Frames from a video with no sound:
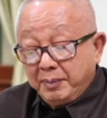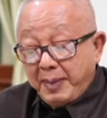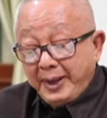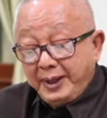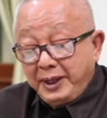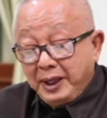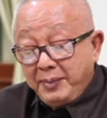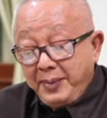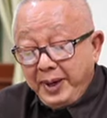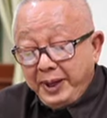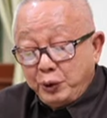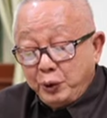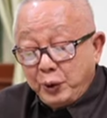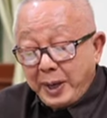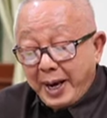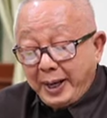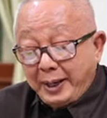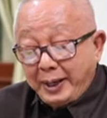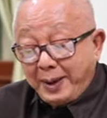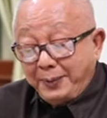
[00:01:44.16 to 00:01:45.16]
มันถึงมีสุ
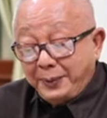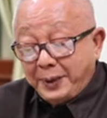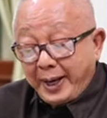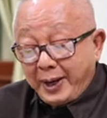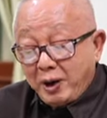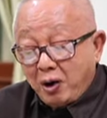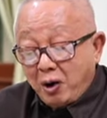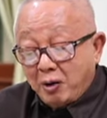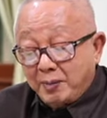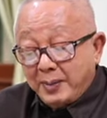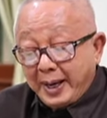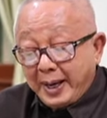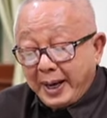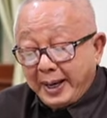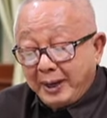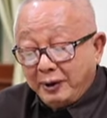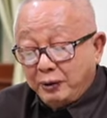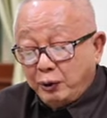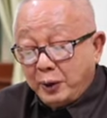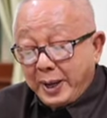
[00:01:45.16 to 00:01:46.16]
นัขรับใช้ออกมาไง
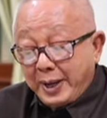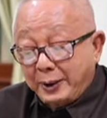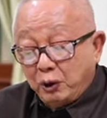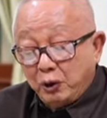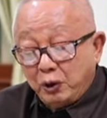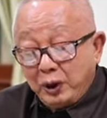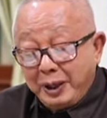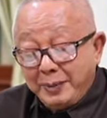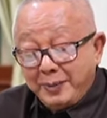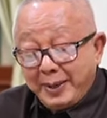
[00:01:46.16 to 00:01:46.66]
แล้วสุนัขตัวนี้